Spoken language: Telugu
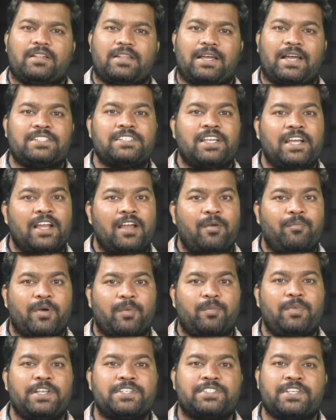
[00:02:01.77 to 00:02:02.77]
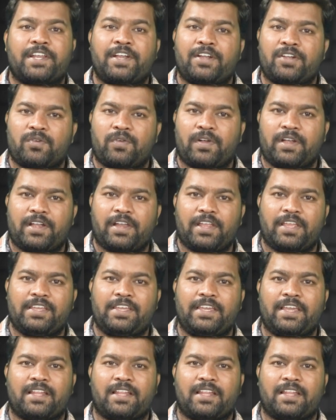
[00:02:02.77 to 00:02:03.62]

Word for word: తాజాగా పబ్లిష్ అయినటువంటి ఈ